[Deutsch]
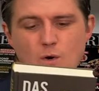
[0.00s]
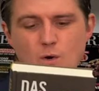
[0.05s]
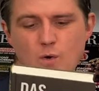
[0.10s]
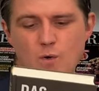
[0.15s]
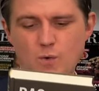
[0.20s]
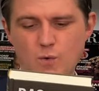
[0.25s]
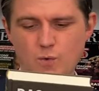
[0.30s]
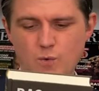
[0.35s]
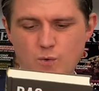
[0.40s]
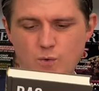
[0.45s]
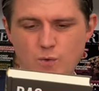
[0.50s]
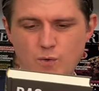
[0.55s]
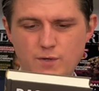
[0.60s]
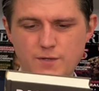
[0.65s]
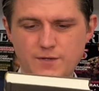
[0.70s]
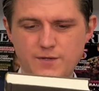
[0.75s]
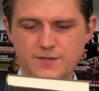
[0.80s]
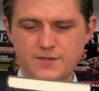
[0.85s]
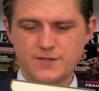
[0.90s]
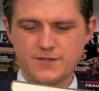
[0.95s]

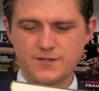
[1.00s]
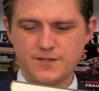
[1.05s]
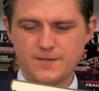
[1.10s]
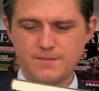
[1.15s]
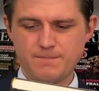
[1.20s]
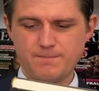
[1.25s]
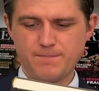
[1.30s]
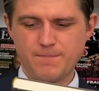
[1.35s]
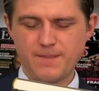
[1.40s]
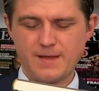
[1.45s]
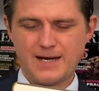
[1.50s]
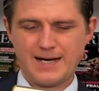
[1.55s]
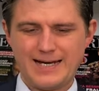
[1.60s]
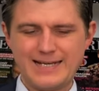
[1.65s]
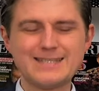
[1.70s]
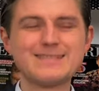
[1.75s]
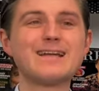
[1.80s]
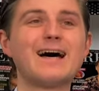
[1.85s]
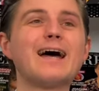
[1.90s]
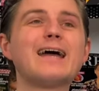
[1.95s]
Und ähm,
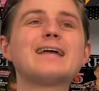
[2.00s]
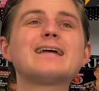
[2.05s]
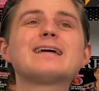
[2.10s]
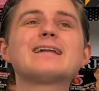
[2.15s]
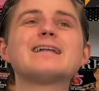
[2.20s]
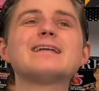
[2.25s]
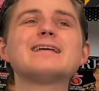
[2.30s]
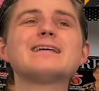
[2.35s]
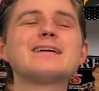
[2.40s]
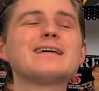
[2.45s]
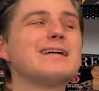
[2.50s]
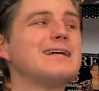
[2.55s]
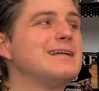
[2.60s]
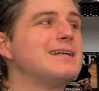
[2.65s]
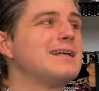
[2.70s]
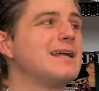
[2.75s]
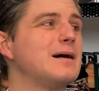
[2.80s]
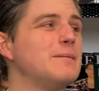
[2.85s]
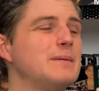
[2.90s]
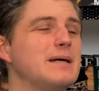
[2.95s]
heißt eigentlich
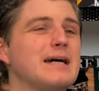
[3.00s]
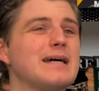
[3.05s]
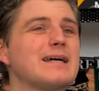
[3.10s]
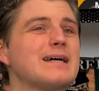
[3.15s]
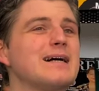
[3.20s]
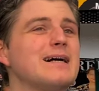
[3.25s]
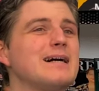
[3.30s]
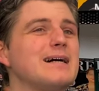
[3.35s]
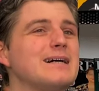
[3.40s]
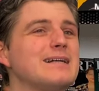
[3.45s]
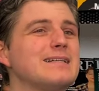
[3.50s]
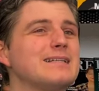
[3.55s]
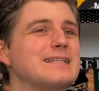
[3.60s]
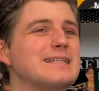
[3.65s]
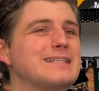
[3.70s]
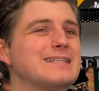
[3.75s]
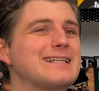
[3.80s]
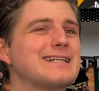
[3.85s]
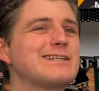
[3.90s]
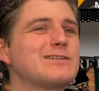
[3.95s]
in Amerika die
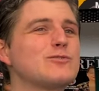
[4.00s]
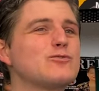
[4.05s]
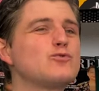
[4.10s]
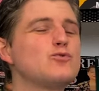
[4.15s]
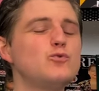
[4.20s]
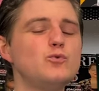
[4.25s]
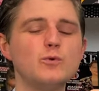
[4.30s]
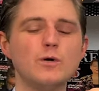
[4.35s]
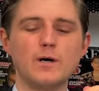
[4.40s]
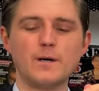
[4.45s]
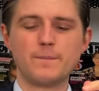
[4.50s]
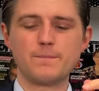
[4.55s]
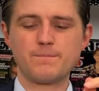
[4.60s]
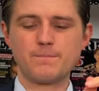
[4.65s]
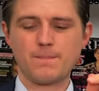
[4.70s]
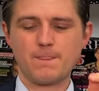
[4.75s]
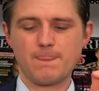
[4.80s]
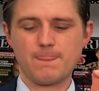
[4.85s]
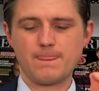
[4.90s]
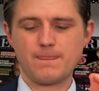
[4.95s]
dritte Tür.
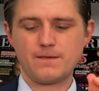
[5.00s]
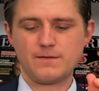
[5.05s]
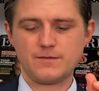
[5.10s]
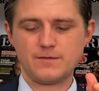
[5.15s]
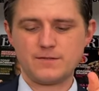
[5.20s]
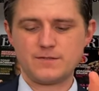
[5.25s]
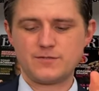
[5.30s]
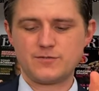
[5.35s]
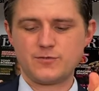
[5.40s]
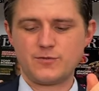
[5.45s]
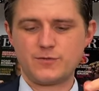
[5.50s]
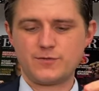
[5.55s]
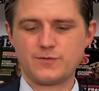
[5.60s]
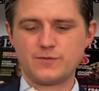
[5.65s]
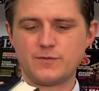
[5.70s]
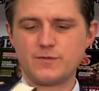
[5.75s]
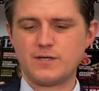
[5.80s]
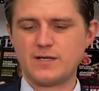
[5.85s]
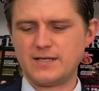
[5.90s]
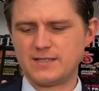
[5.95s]
The Third
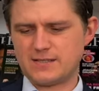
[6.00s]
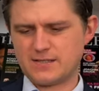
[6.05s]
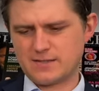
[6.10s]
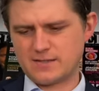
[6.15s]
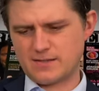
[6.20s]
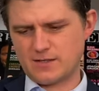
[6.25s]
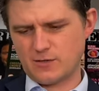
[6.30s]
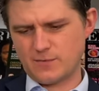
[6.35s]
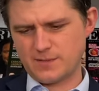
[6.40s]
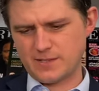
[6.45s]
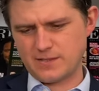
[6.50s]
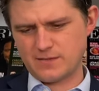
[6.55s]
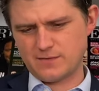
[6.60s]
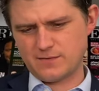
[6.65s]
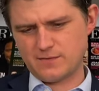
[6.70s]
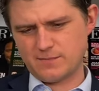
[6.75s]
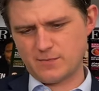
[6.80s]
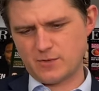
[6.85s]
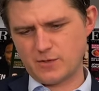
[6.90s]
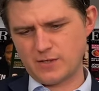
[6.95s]
Door heißt es, glaube ich,
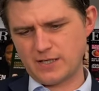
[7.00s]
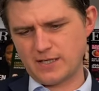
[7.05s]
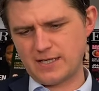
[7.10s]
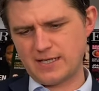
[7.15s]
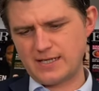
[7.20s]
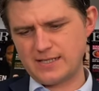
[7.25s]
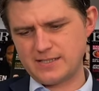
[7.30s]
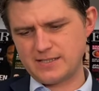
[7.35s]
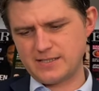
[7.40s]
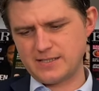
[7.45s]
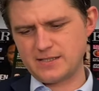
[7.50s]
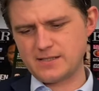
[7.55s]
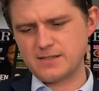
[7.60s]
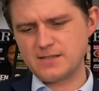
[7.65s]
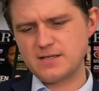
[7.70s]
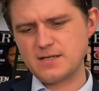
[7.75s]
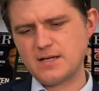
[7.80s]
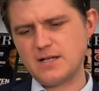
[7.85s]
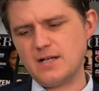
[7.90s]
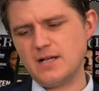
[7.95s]
im Originaltitel.
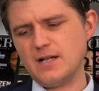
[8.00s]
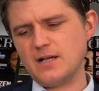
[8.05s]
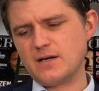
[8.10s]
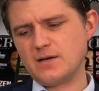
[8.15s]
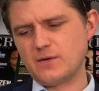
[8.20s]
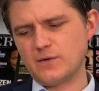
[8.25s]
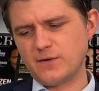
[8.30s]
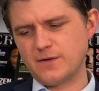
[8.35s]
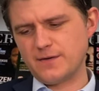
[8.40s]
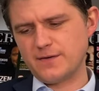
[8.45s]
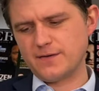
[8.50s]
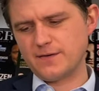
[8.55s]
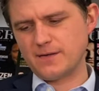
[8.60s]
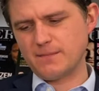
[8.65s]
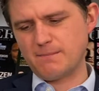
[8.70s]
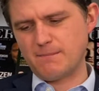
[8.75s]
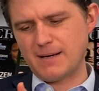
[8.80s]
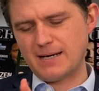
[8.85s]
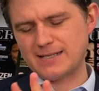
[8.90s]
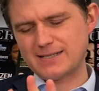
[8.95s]
Und äh,
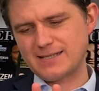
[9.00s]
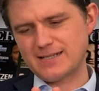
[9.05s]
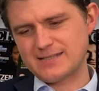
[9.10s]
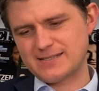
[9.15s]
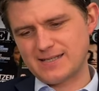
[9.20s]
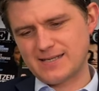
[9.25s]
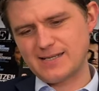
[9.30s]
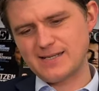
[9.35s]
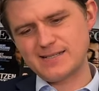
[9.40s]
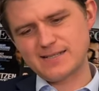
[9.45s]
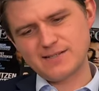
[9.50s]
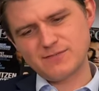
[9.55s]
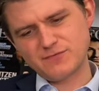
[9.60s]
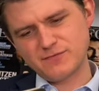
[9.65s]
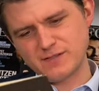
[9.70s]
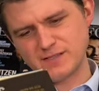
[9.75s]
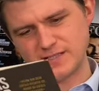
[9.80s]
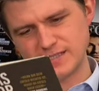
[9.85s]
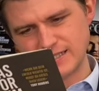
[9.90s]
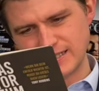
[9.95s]
macht tatsächlich,
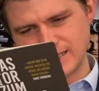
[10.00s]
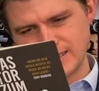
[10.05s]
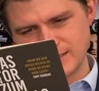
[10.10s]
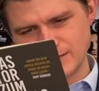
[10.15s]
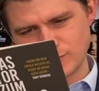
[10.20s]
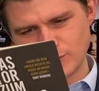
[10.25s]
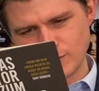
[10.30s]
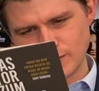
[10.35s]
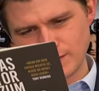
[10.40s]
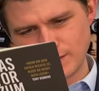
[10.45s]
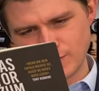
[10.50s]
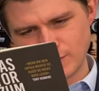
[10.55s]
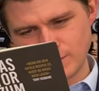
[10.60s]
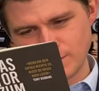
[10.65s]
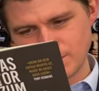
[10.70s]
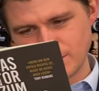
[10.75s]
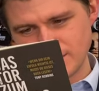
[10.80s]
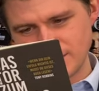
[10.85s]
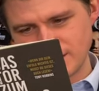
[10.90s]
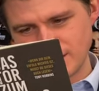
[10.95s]
finde ich, sogar noch ein
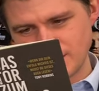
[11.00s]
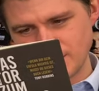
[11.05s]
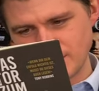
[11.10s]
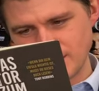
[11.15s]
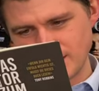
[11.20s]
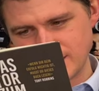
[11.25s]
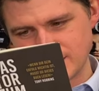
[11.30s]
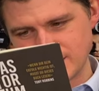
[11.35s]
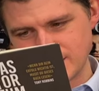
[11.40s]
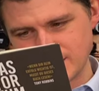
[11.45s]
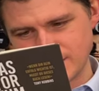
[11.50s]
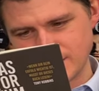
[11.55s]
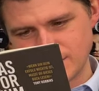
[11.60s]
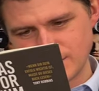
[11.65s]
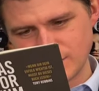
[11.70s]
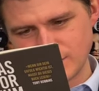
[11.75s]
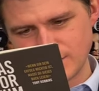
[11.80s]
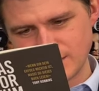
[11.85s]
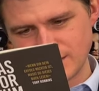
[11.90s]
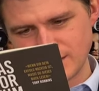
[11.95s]
bisschen mehr Sinn.
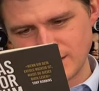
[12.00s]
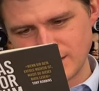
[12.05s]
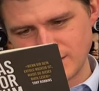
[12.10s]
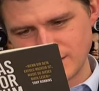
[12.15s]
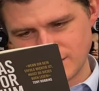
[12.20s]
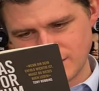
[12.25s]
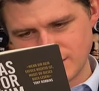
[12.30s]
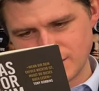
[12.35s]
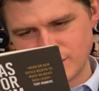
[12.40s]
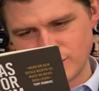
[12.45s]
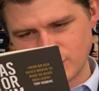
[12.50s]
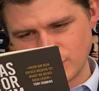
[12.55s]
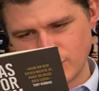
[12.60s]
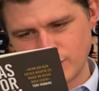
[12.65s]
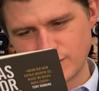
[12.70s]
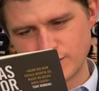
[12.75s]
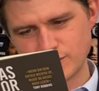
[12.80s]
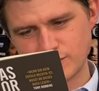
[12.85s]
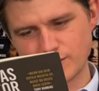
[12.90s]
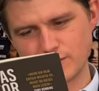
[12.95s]
Moment, The
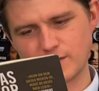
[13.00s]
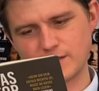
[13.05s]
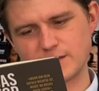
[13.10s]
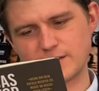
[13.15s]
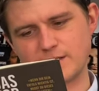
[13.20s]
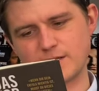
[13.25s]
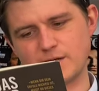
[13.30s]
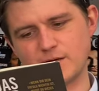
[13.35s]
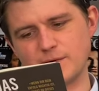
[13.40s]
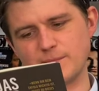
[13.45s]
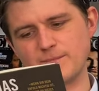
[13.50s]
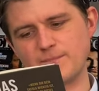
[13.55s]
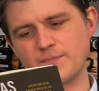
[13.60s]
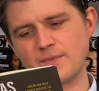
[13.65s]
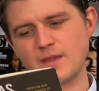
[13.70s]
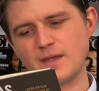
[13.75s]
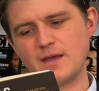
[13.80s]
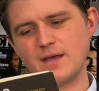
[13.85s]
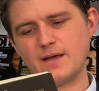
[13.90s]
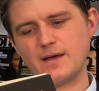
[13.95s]
Third Door, genau.
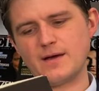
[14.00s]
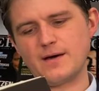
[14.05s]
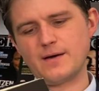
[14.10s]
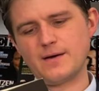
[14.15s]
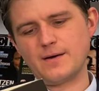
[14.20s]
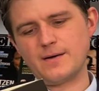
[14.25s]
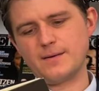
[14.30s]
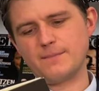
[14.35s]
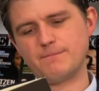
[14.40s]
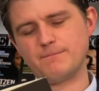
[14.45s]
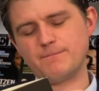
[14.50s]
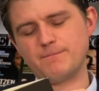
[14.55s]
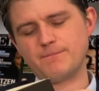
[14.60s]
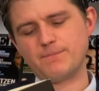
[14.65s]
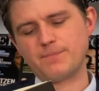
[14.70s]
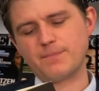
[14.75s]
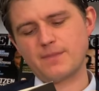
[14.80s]
Ähm,